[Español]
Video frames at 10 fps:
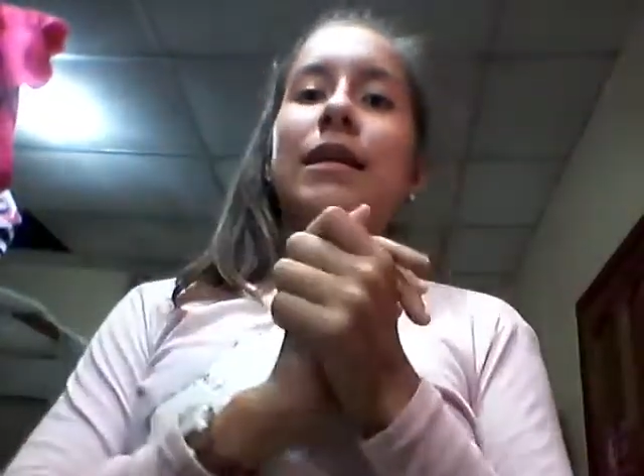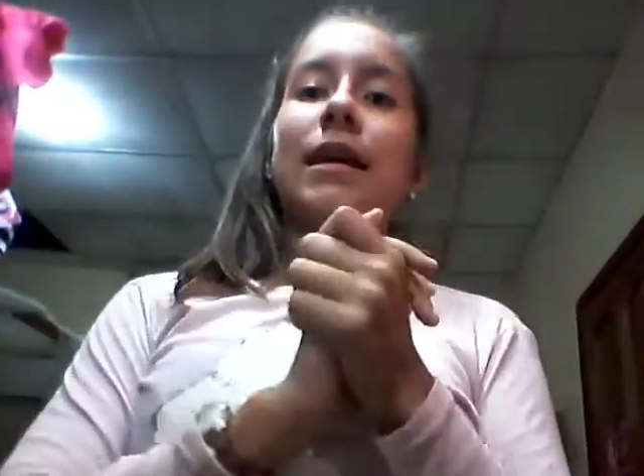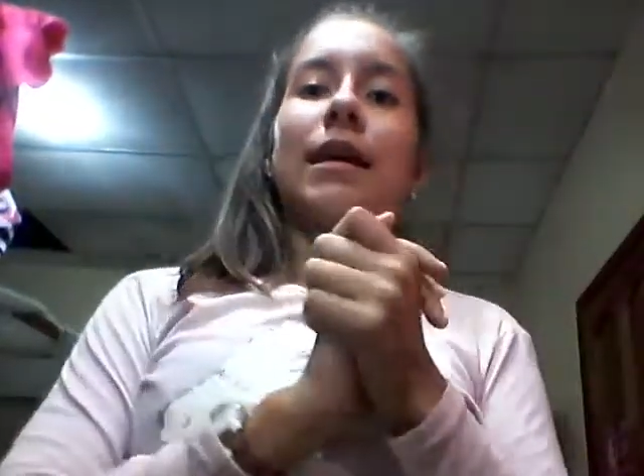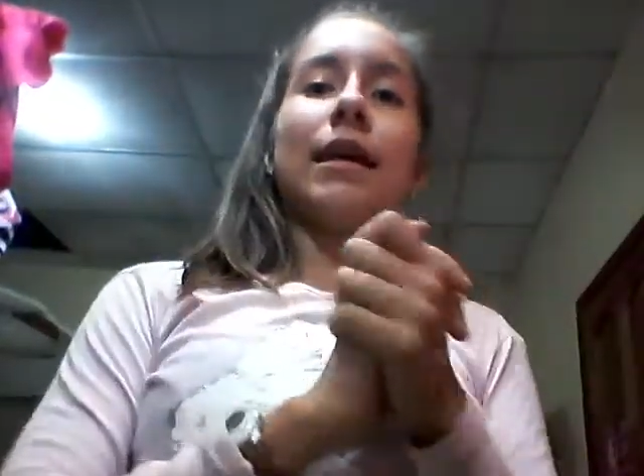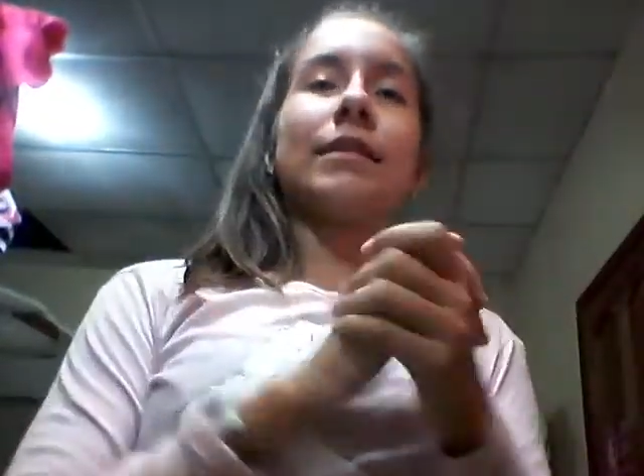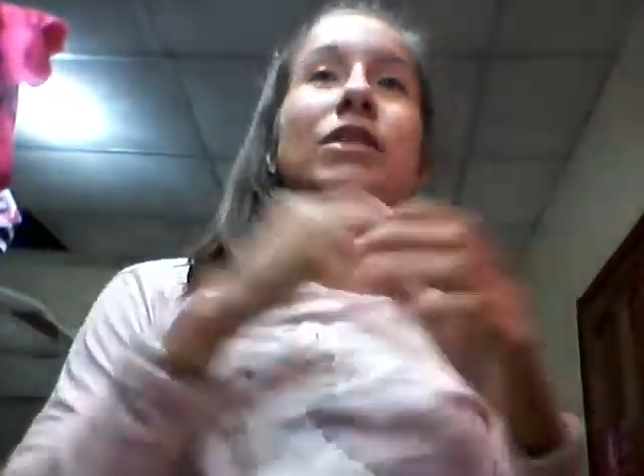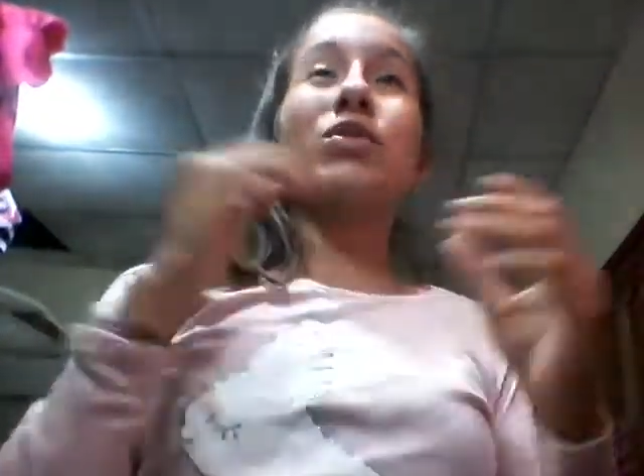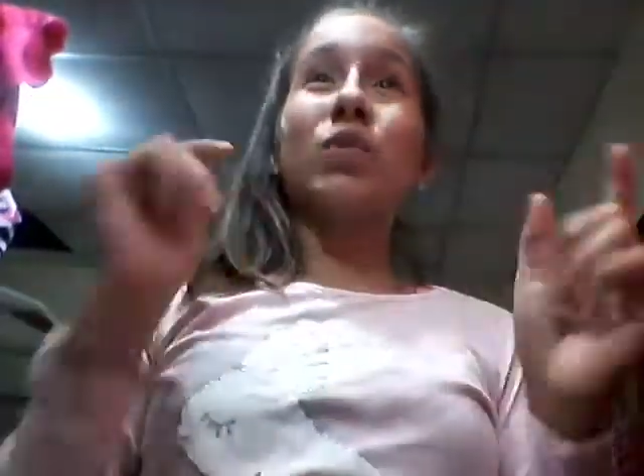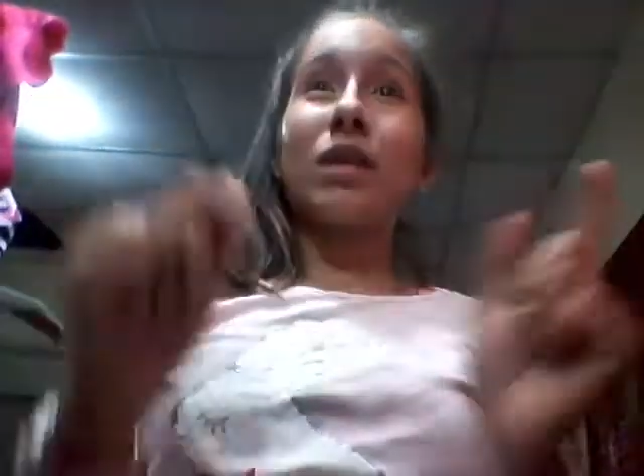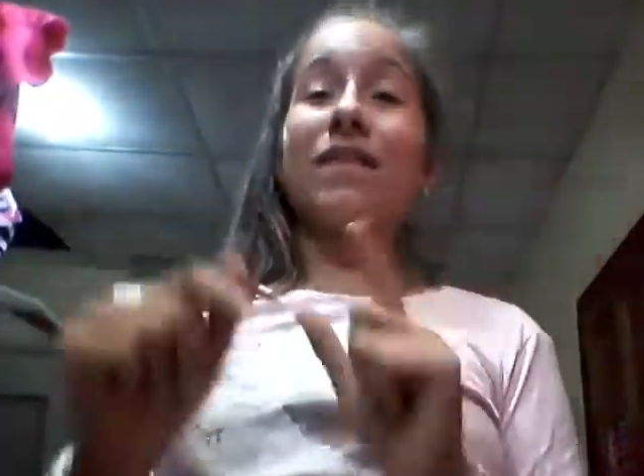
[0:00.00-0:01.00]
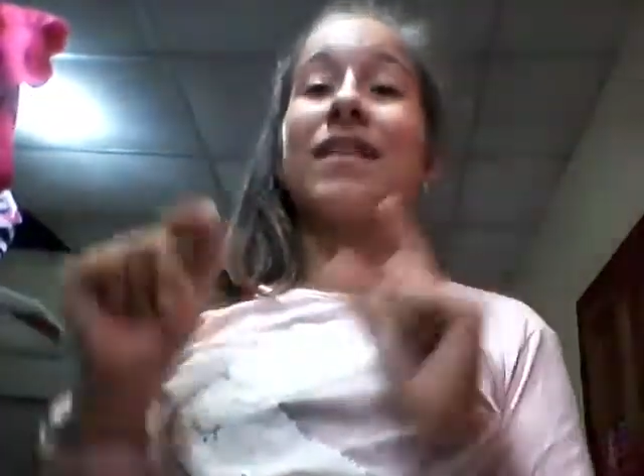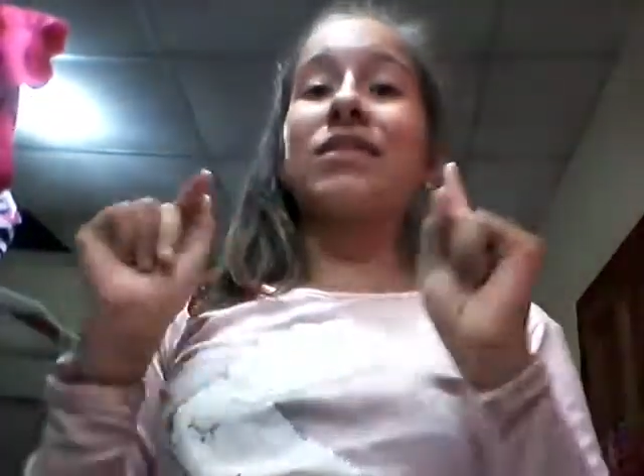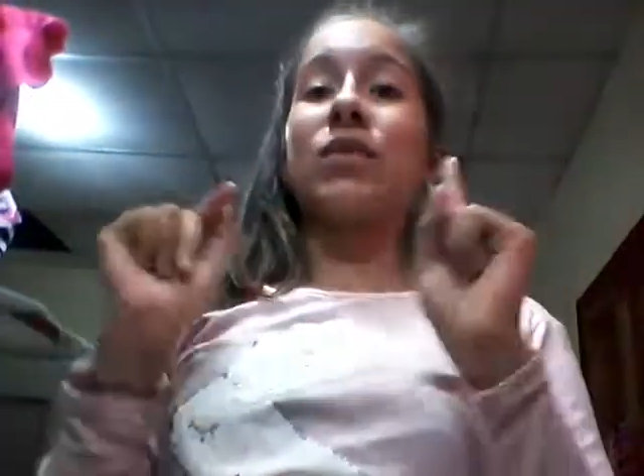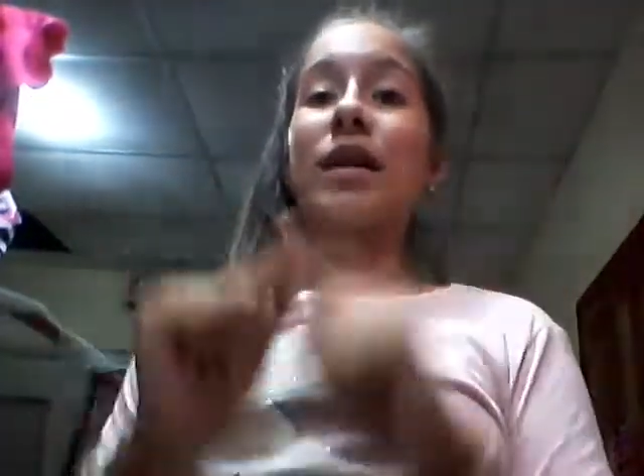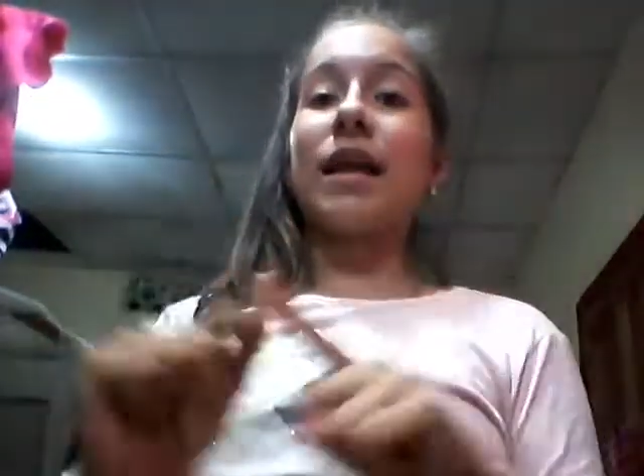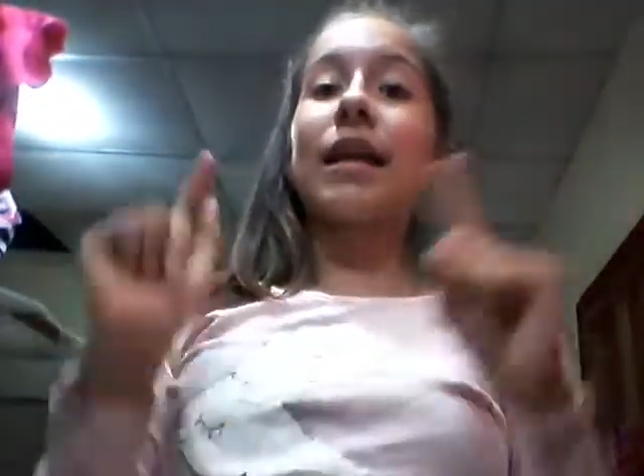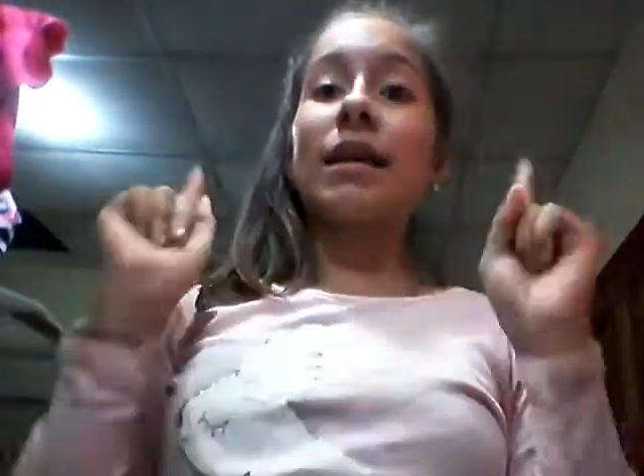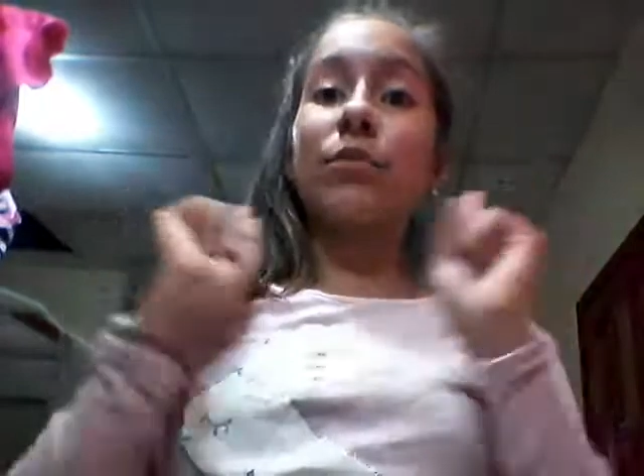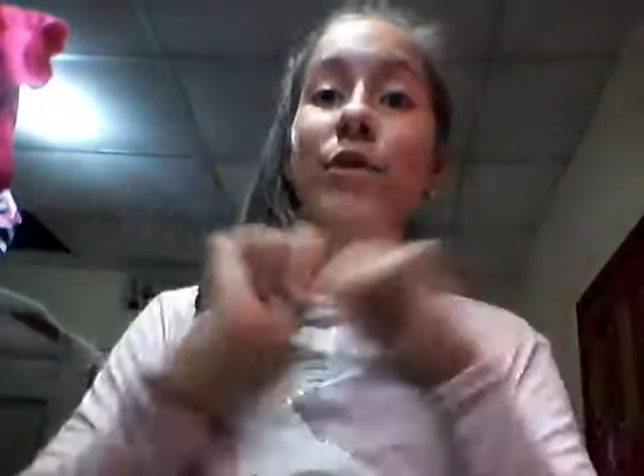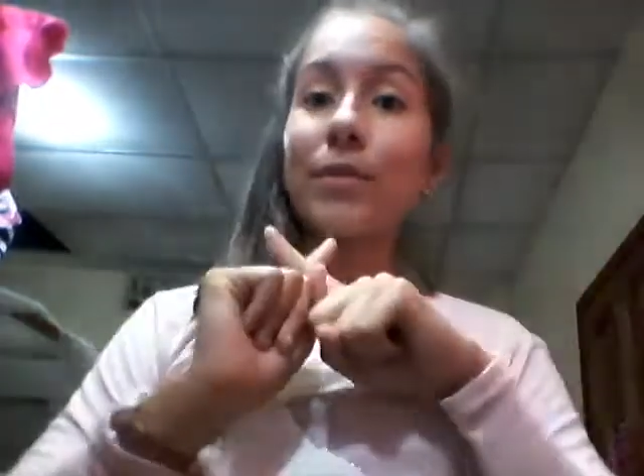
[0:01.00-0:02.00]
que se suscriban a su canal, que
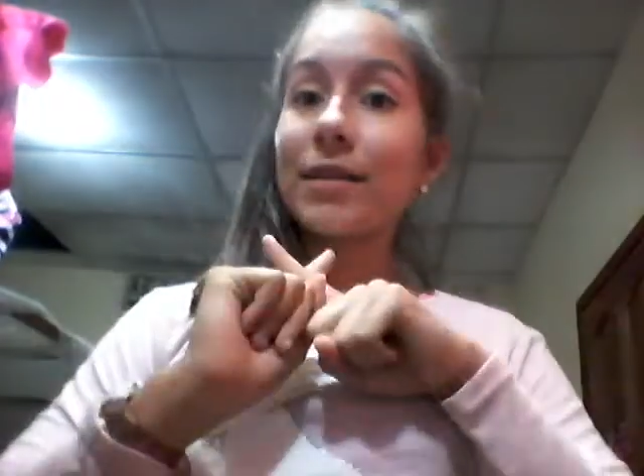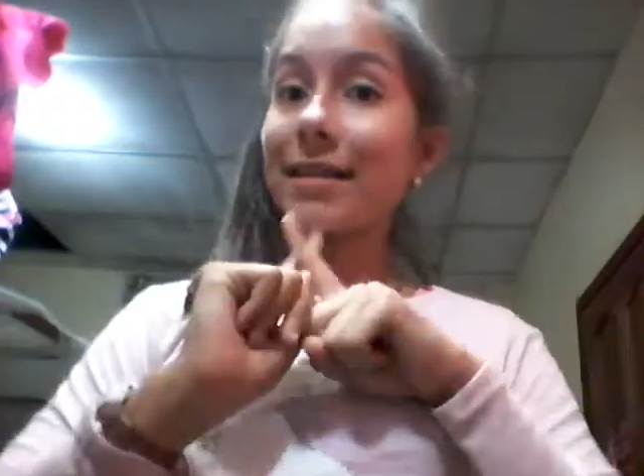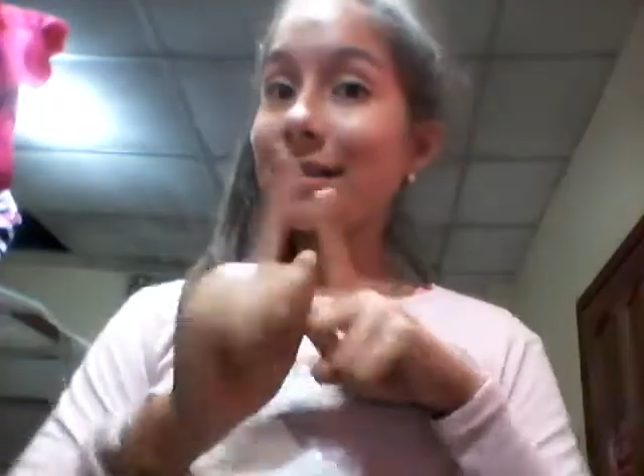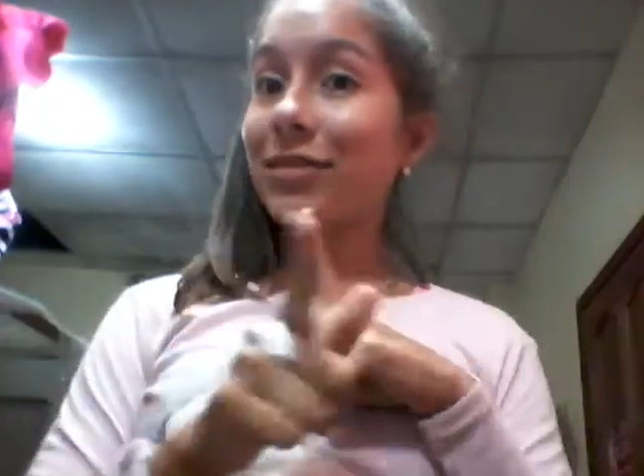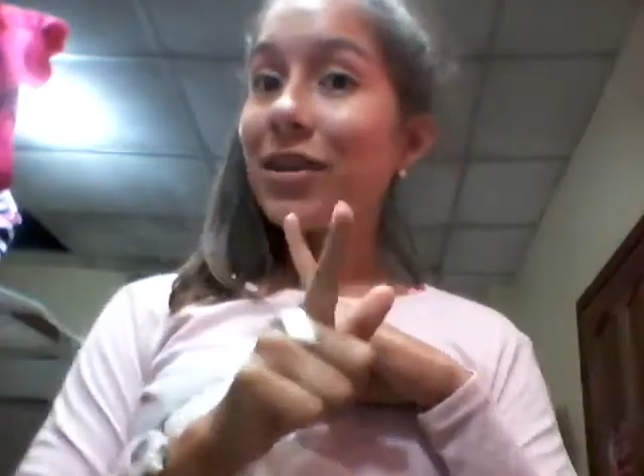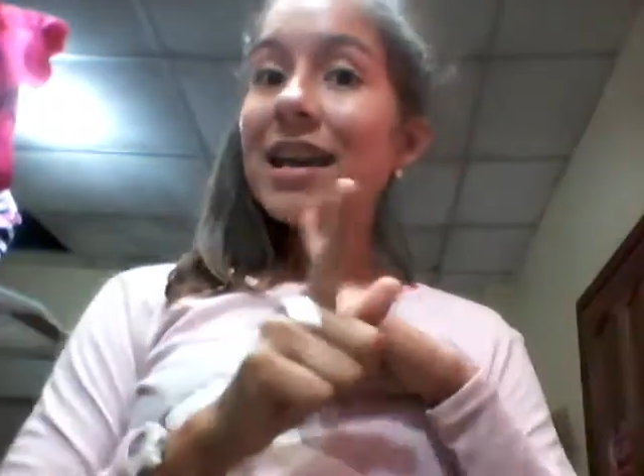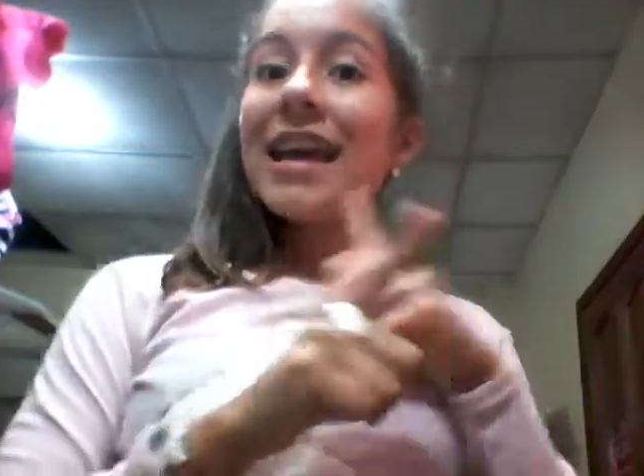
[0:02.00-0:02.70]
es muy importante eso.